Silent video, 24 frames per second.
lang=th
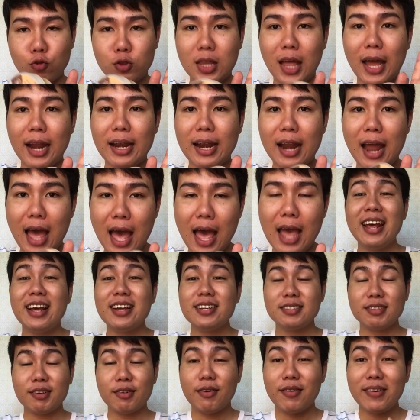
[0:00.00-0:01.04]
ตันได้นะสำ
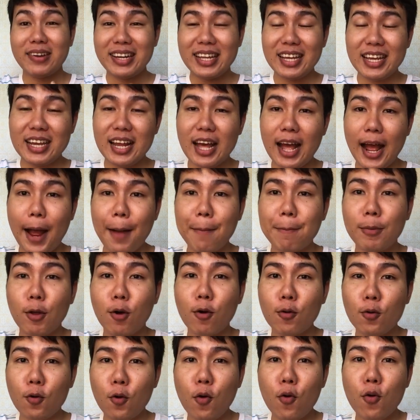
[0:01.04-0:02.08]
หรับวันนี้นะครับน้อง
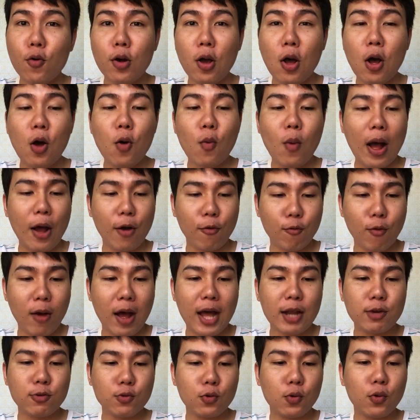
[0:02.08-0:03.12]
โก้ก็หวังว่า
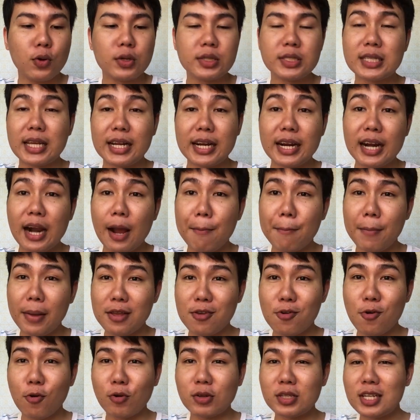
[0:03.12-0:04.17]
ทุกคนจะได้รับประโย
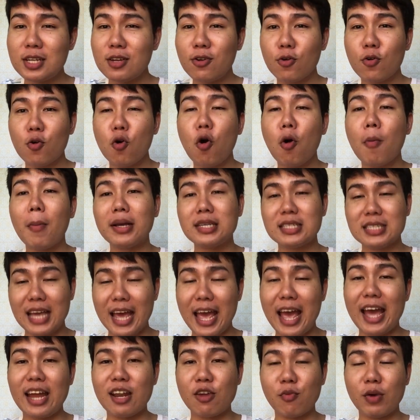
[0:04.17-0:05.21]
ชน์ที่น้องโก้มาแชร์
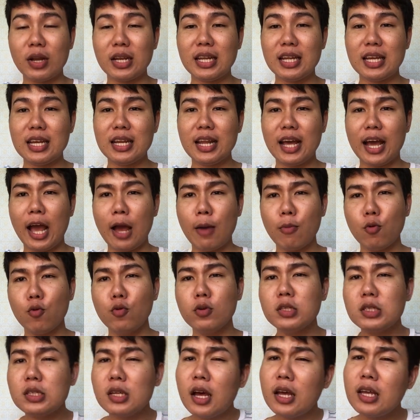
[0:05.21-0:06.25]
ในวันนี้นะครับโอ้ย
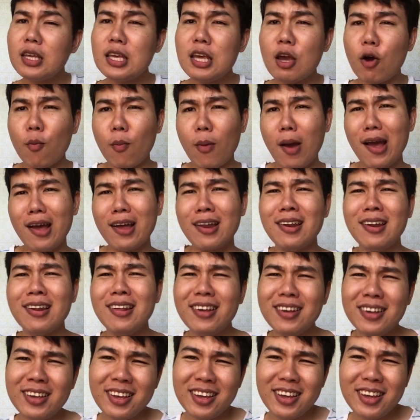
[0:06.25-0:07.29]
เสื้อเหี่ยวมาก
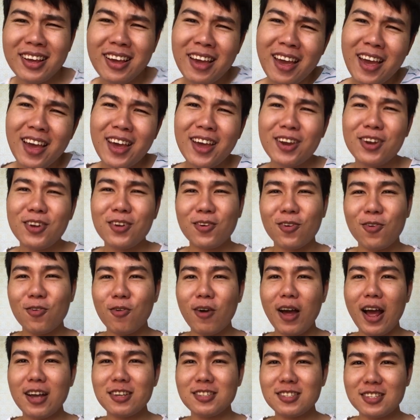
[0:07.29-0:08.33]
นโก้อา
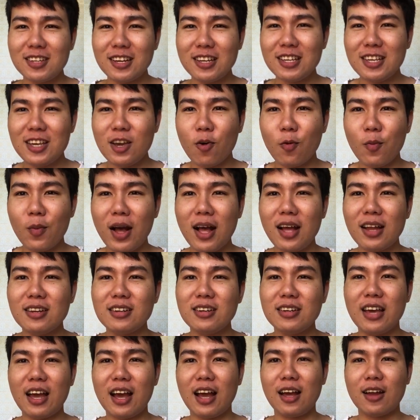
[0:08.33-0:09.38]
ยเสื้อเหี่ยวมากเลย
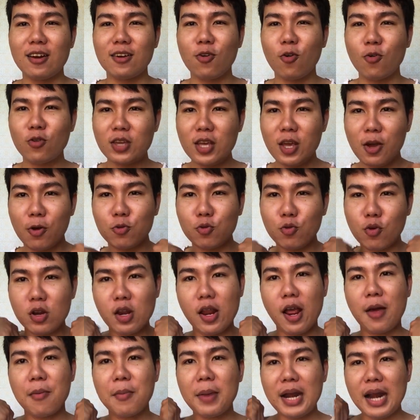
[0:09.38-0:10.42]
อะน้องเหี่ยวตัวนี้
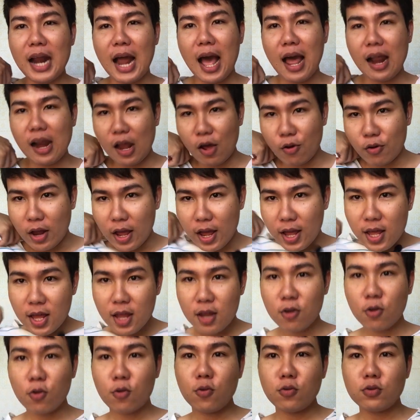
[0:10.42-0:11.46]
มันนานแล้วนะน้อง
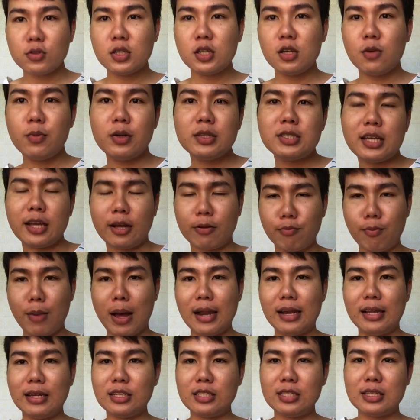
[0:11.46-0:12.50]
โก้ซื้อมาจากมาเล
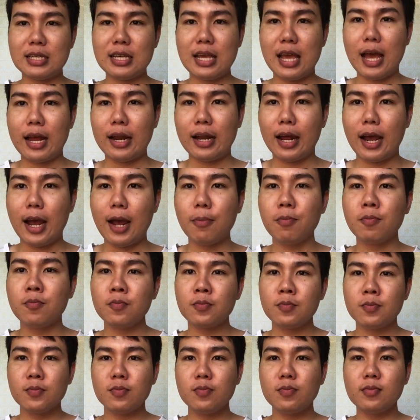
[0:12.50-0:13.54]
เซียนะครับ
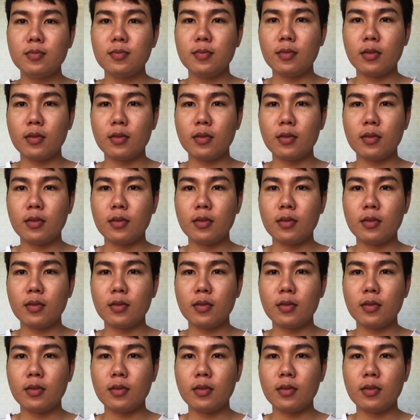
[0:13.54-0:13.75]
อืม